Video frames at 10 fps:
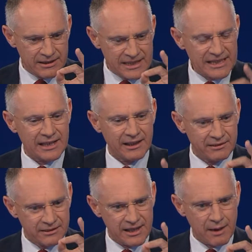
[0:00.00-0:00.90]
Dinge,
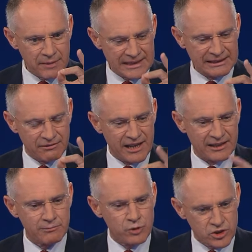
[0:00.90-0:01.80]
die ermittelt
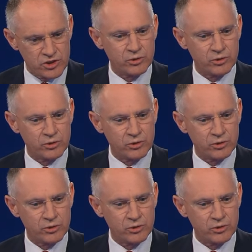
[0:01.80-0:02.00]
werden müssen.